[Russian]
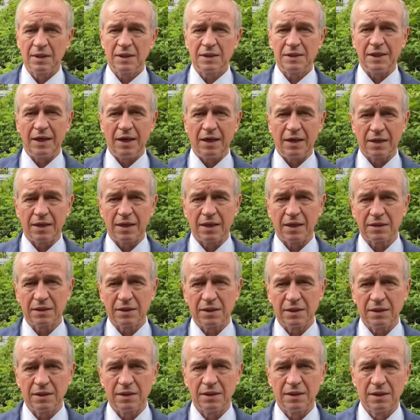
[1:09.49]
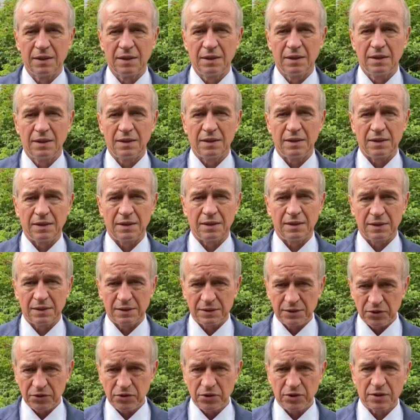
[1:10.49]
делегаты э,
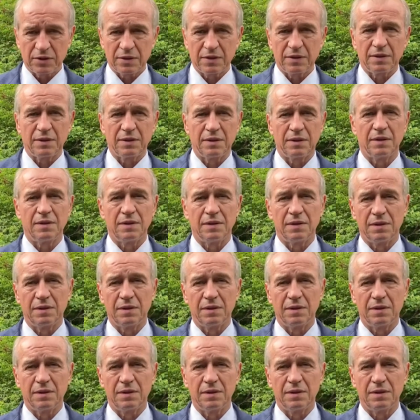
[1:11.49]
значит, э,